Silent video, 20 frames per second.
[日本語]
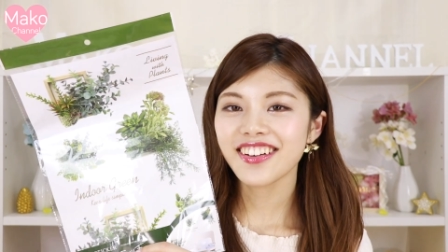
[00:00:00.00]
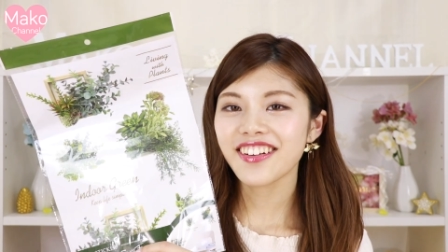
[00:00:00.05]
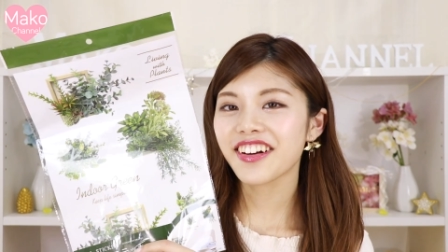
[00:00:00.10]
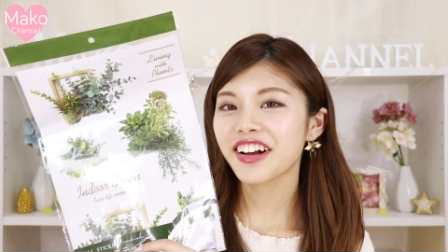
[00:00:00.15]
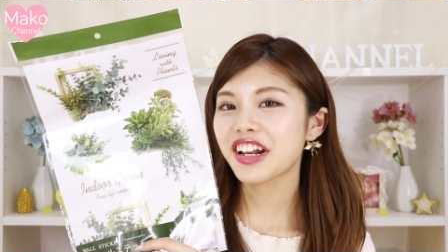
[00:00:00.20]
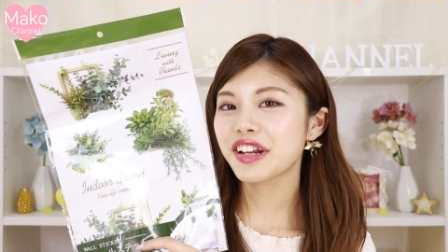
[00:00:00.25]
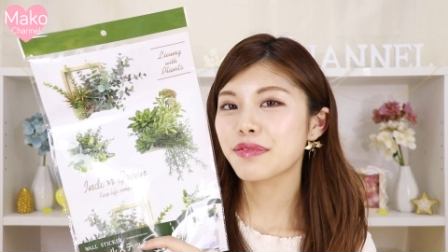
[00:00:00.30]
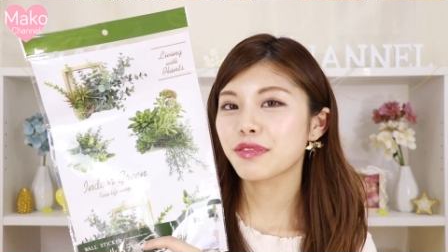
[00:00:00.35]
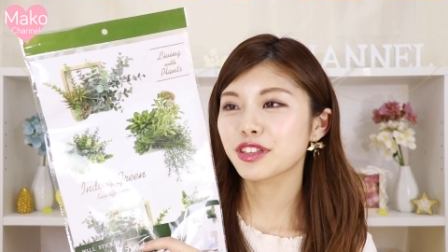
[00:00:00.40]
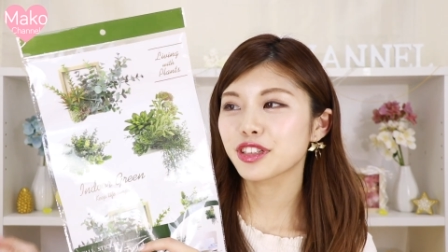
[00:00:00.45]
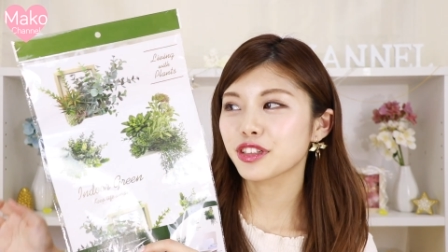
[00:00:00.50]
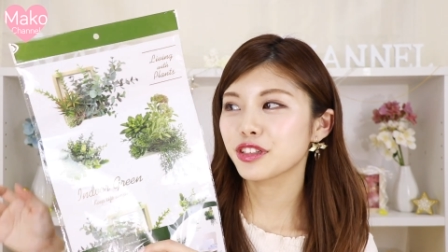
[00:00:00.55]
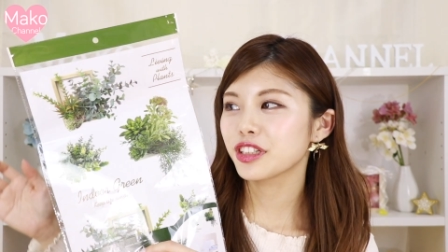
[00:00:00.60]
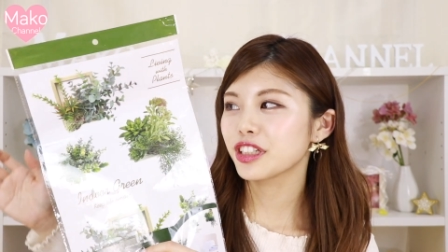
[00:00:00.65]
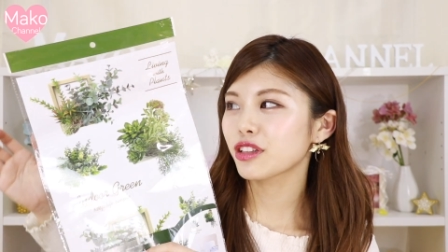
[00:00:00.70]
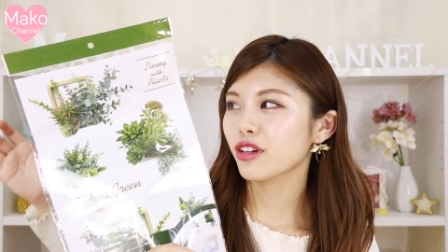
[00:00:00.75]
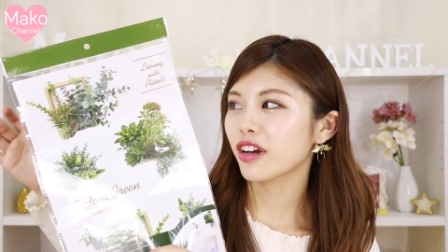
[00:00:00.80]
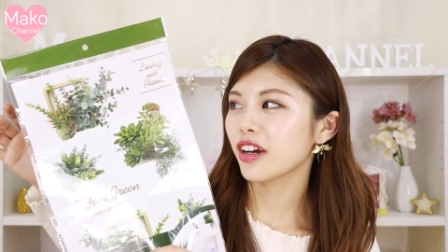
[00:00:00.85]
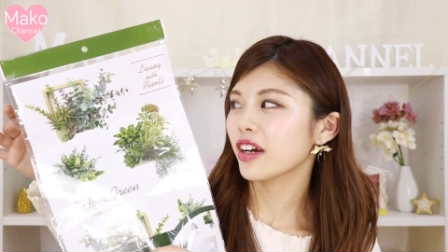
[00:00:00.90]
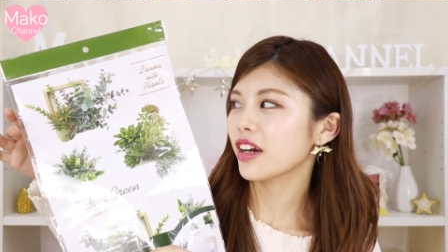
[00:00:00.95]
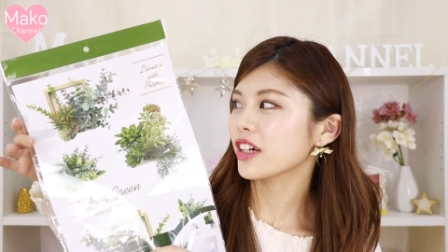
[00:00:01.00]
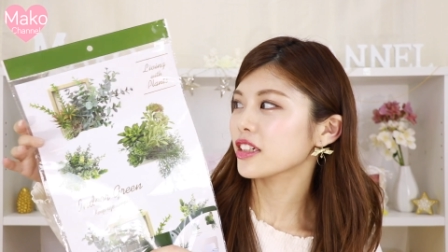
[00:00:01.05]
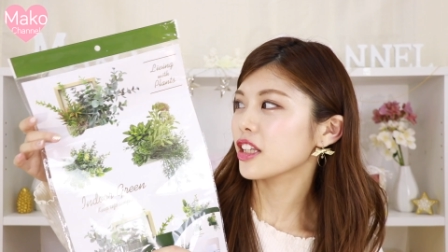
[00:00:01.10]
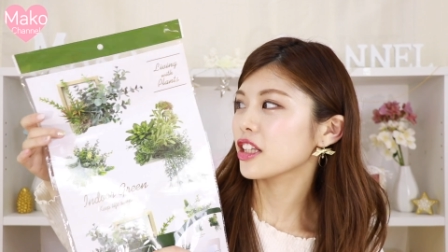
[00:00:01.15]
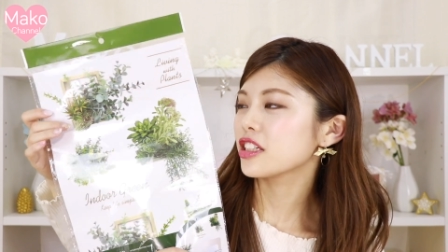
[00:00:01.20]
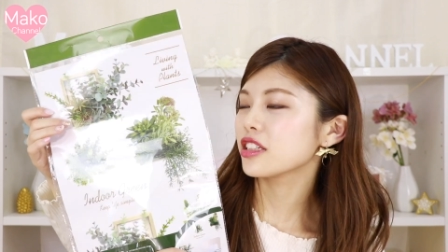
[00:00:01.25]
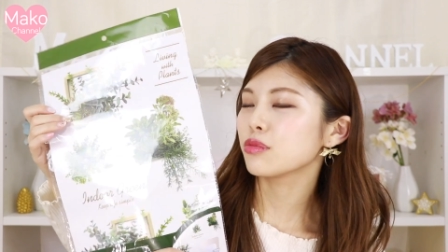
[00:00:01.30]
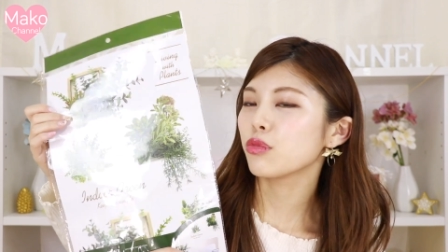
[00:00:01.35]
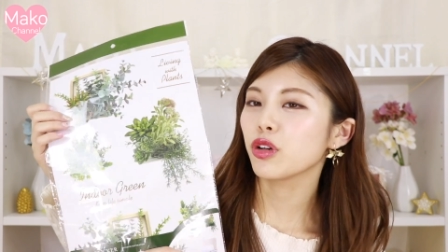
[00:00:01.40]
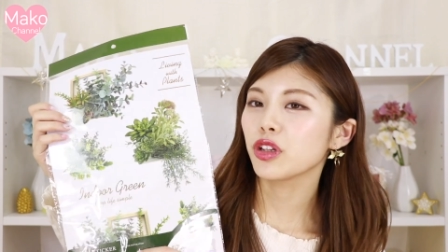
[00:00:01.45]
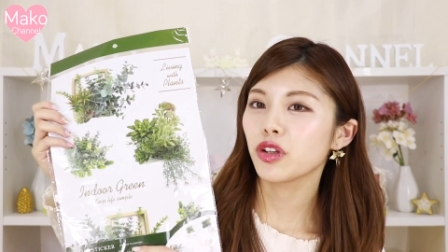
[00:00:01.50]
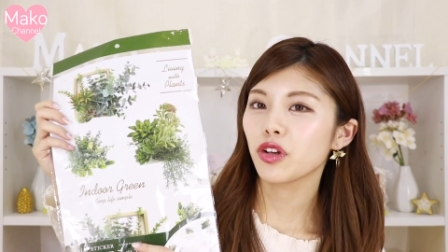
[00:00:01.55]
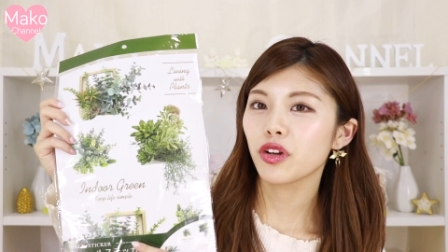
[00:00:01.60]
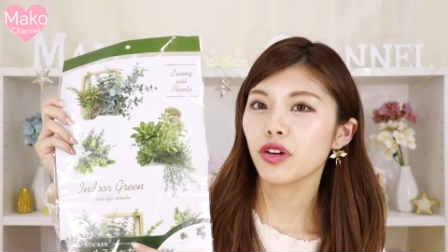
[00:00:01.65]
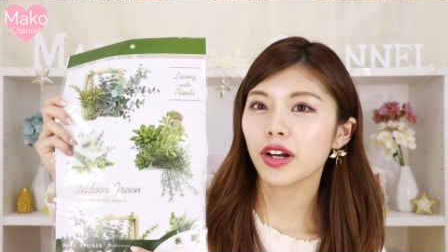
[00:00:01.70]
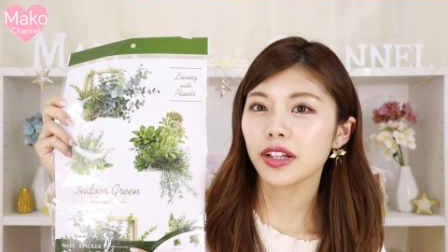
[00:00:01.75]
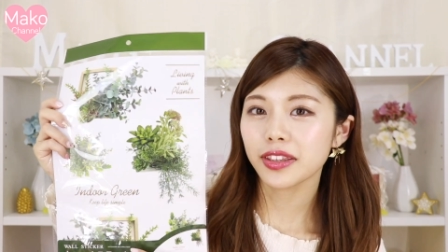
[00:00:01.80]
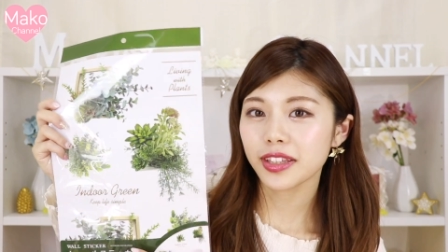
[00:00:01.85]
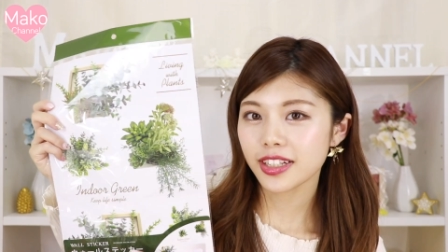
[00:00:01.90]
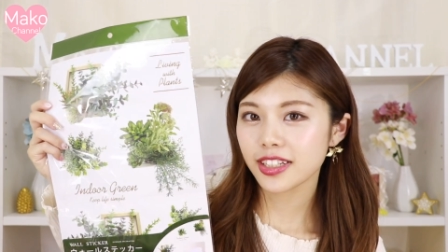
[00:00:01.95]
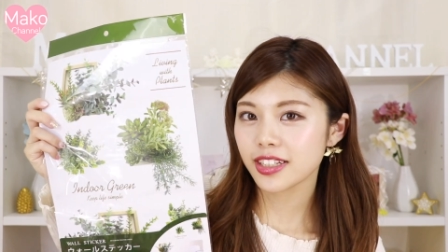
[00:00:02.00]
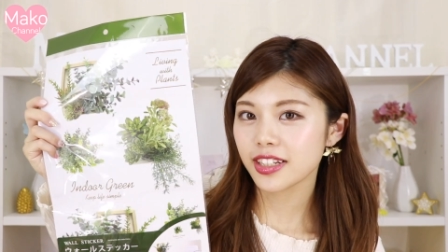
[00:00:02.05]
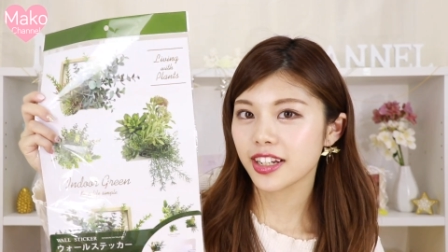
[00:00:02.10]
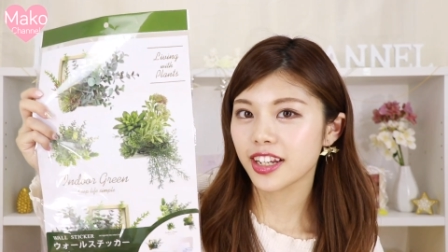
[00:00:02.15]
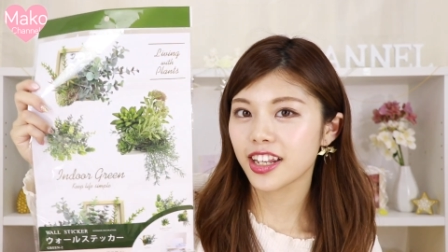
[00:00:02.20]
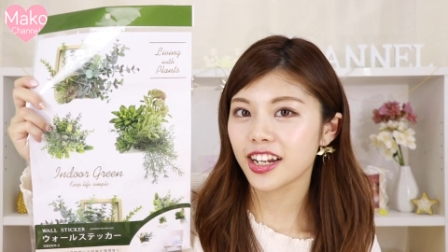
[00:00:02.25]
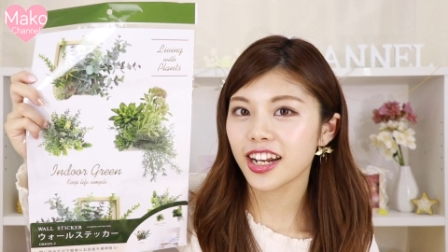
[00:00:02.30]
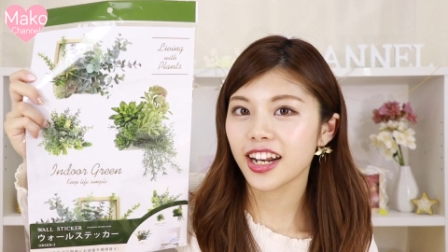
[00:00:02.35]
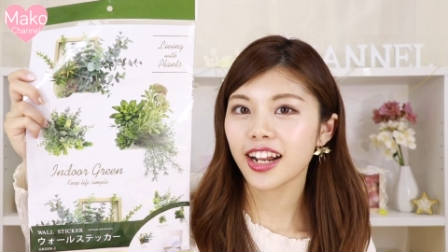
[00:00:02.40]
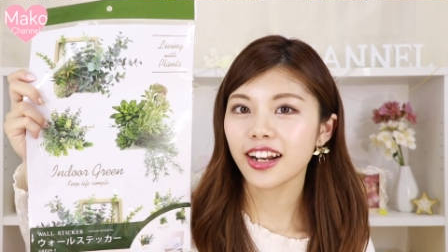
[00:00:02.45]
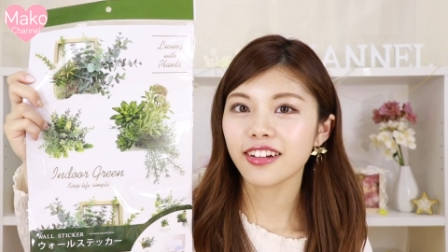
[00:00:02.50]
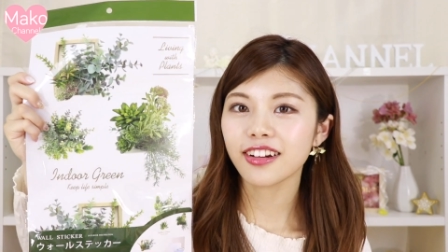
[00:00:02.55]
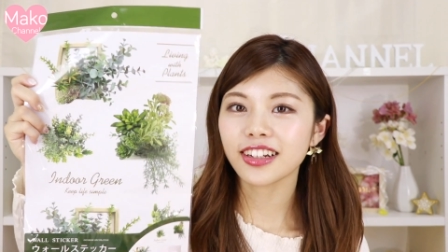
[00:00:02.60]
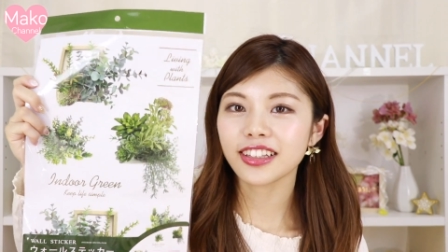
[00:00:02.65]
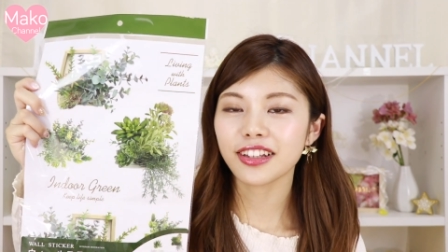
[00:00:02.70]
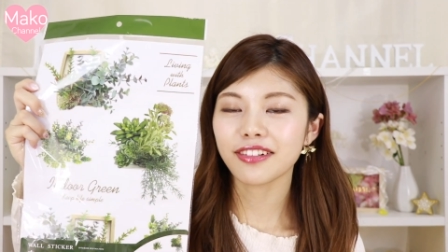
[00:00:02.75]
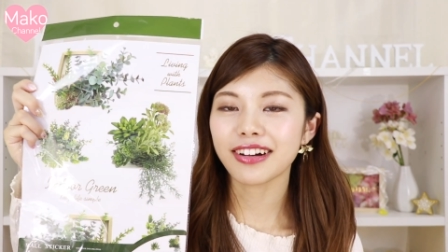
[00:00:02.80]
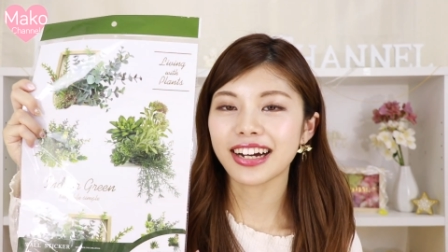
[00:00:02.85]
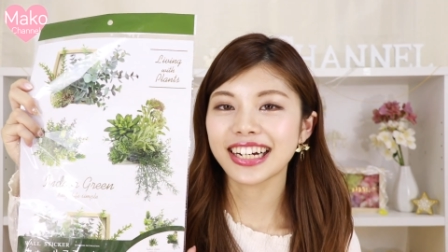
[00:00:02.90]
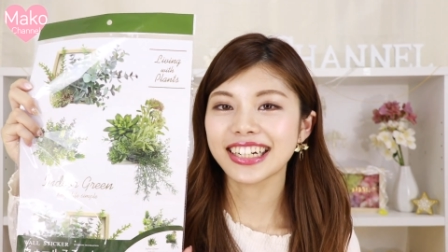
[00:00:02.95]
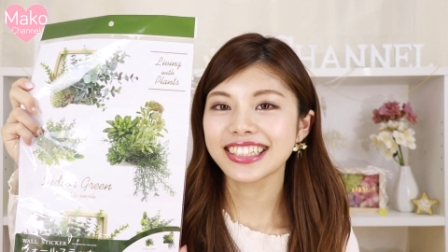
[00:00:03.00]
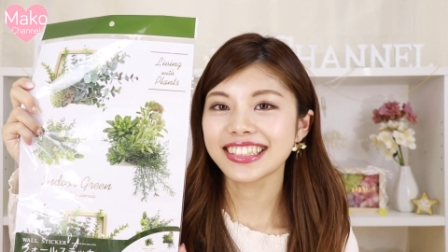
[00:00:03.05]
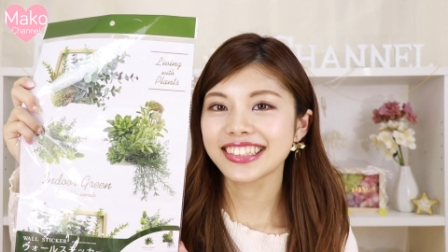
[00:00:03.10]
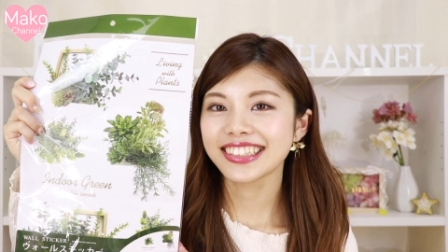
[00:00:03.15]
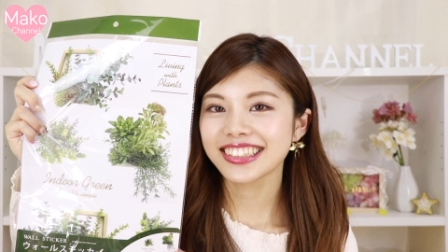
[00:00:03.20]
他にも種類とか形もいろいろあったし気になる方は